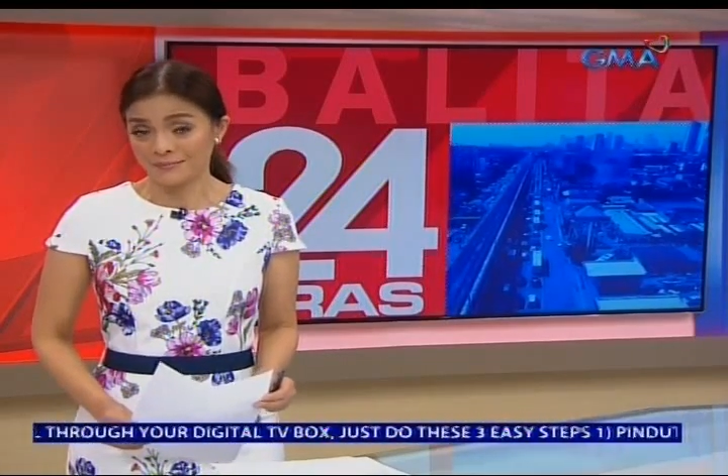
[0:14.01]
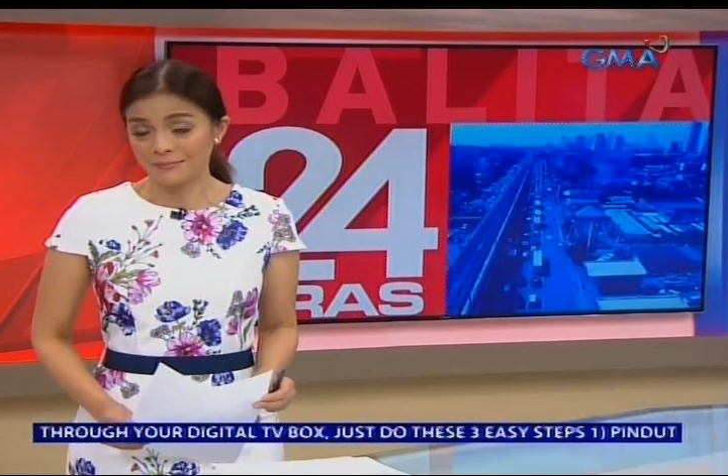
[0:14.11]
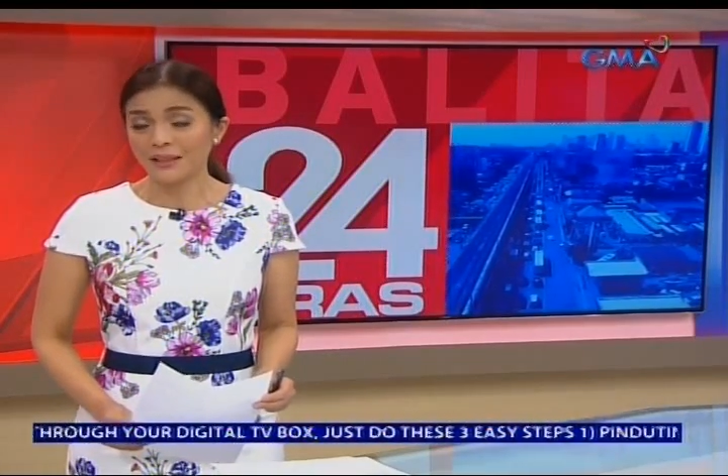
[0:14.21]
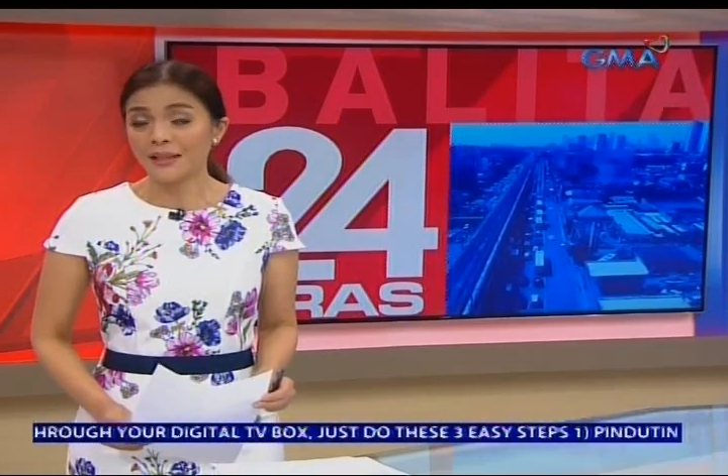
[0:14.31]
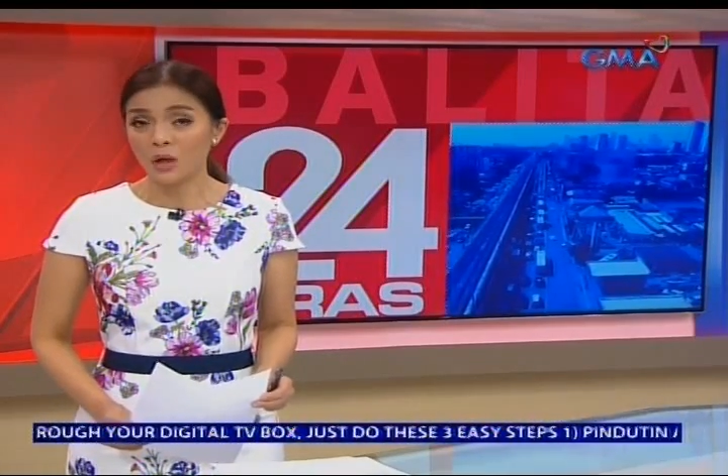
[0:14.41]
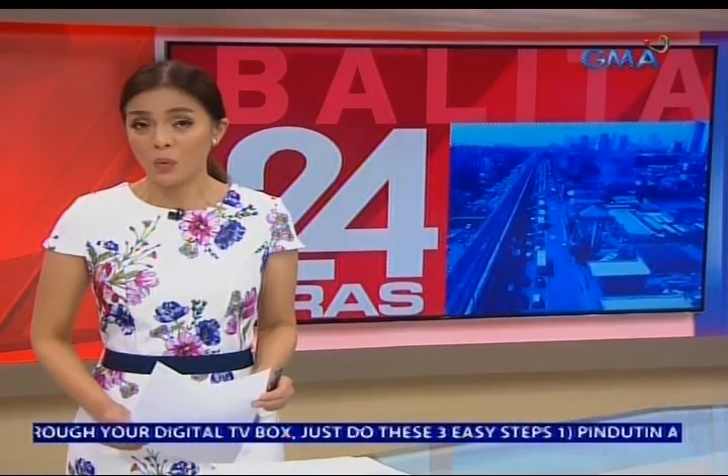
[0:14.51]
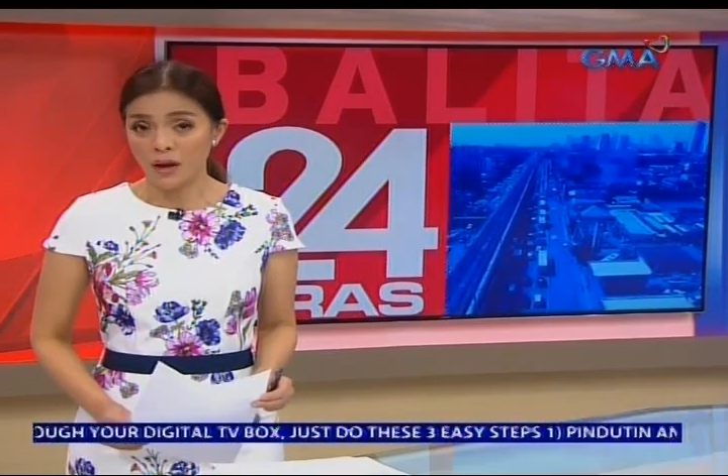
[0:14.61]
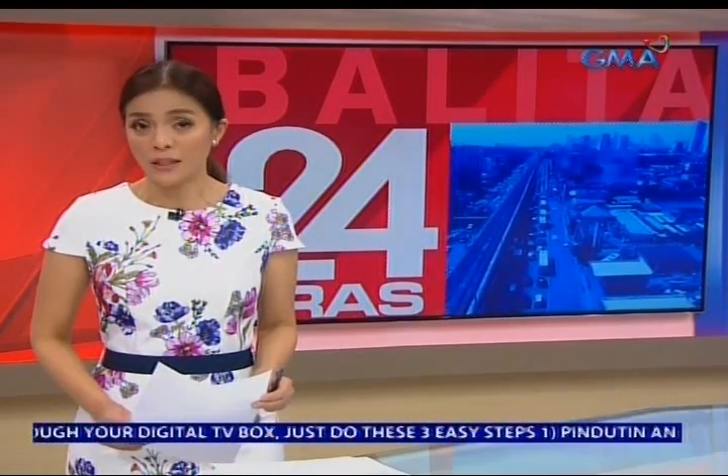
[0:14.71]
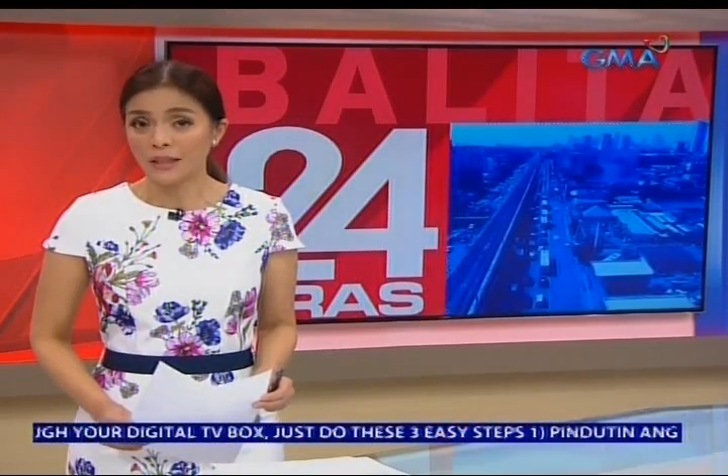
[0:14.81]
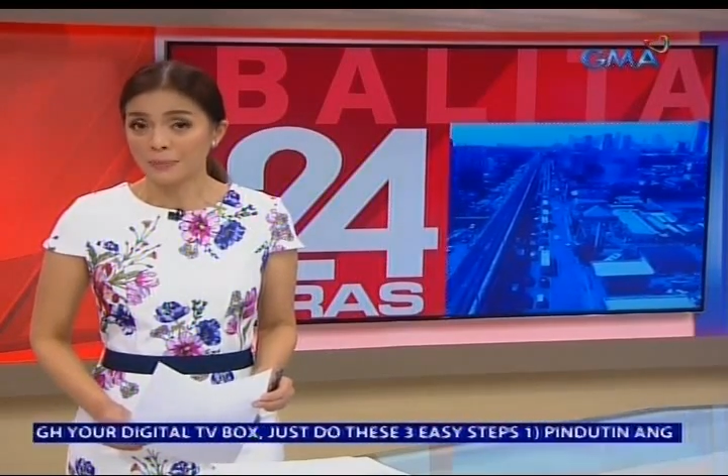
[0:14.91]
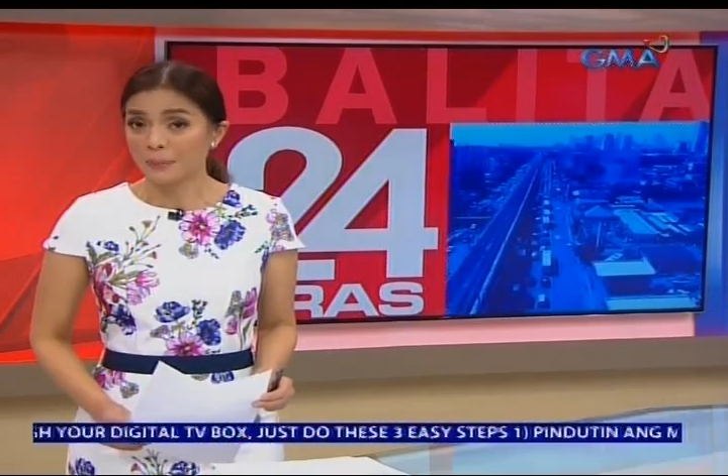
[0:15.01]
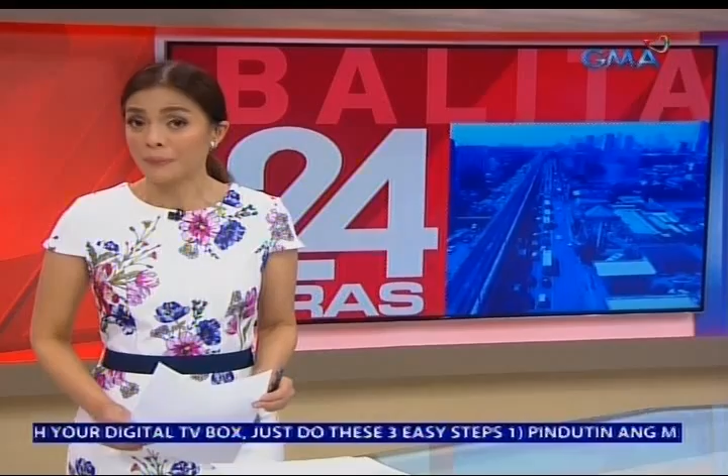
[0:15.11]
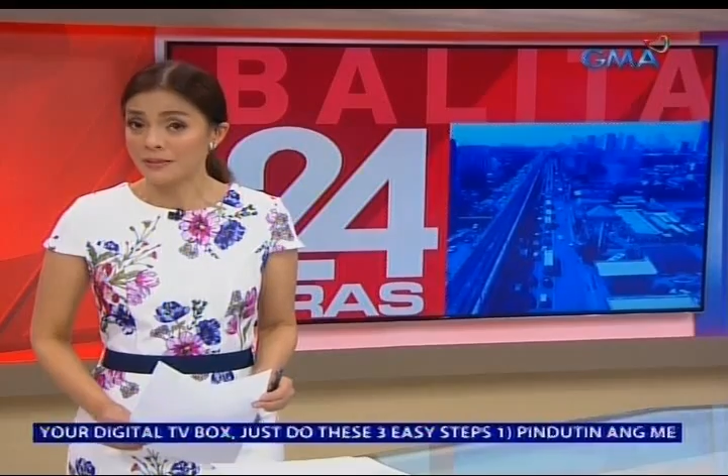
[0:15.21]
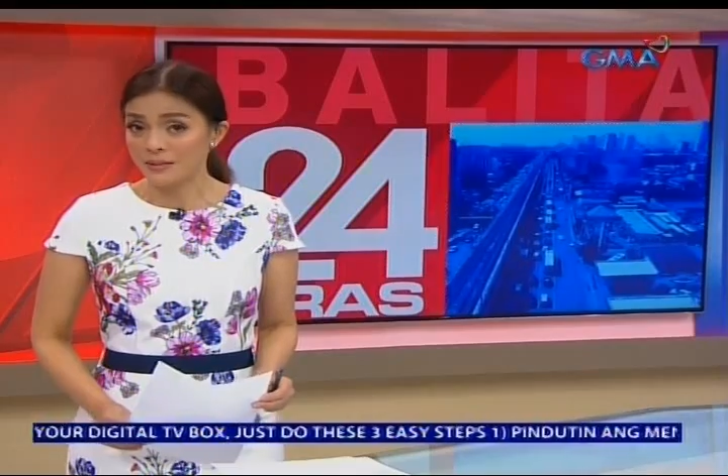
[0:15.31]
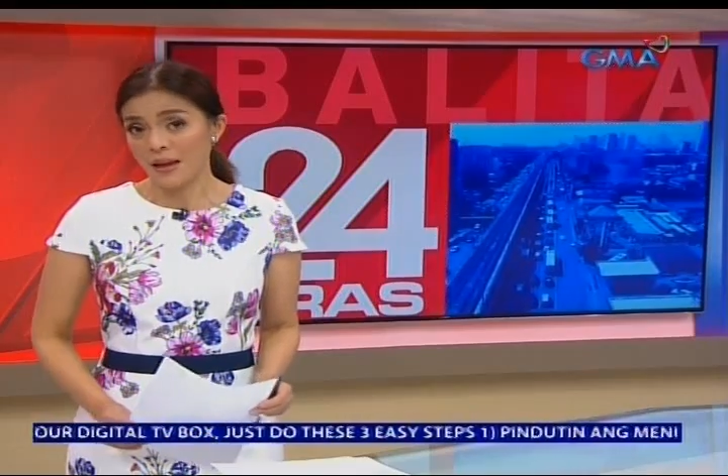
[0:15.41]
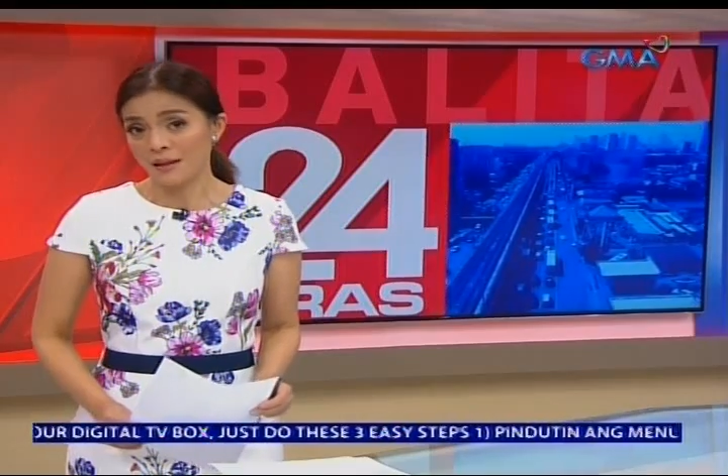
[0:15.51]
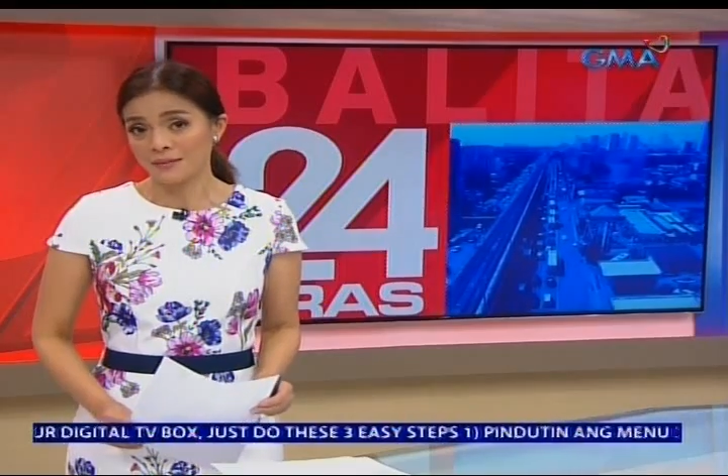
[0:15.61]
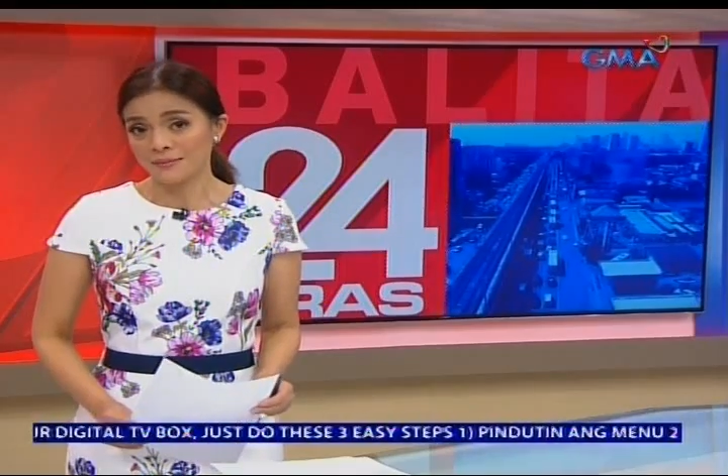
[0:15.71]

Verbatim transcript: na ginawa ng ibang bansa.